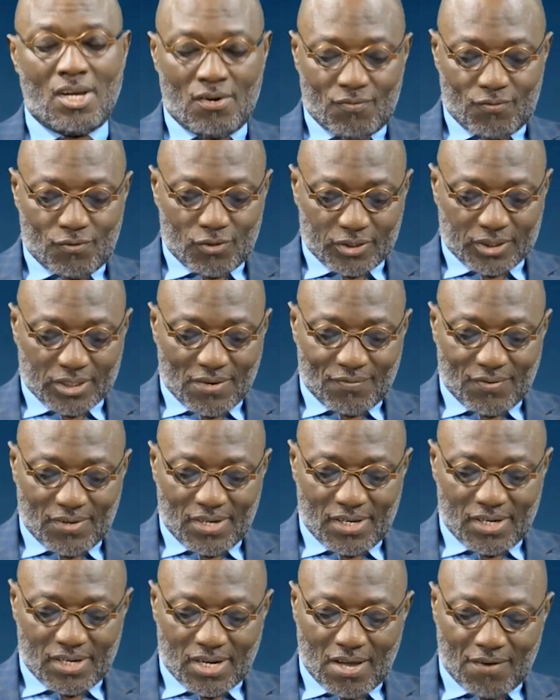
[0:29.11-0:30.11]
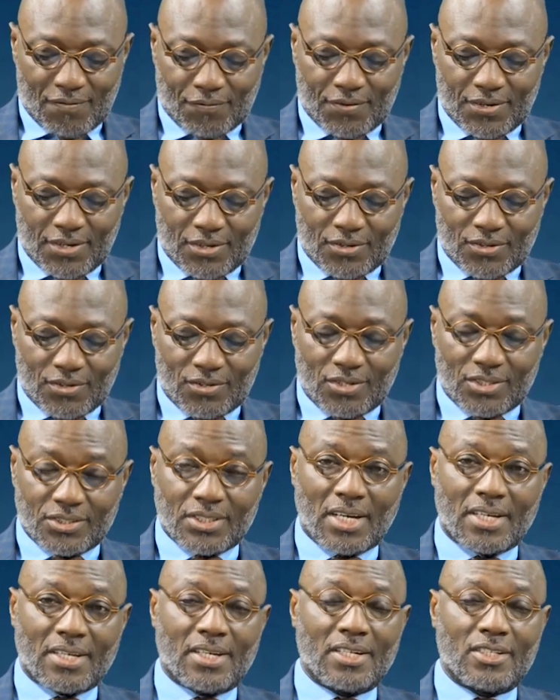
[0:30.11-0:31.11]
Vous le savez, l'Afrique, dans
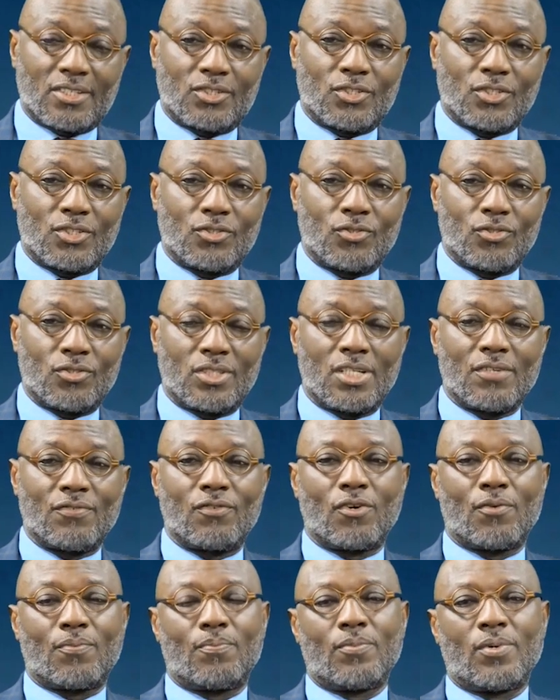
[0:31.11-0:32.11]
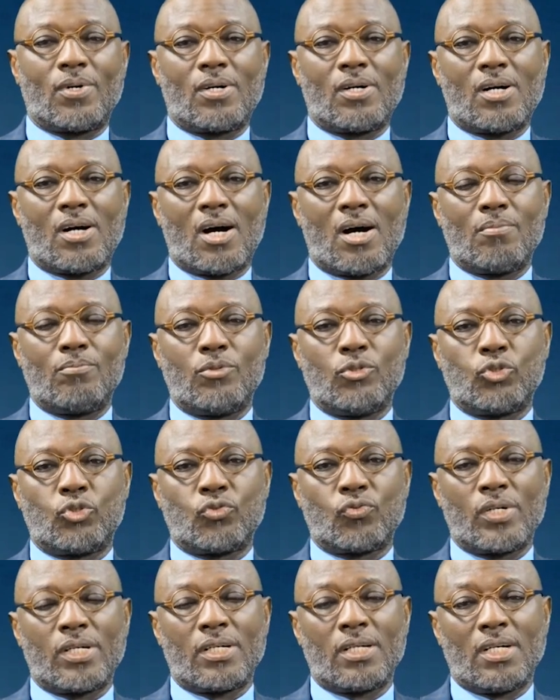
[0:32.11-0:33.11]
sa quête de développement, a
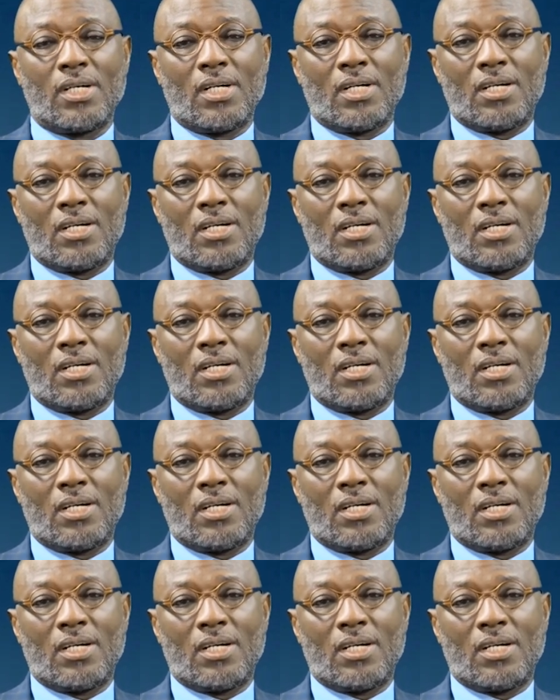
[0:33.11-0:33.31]
besoin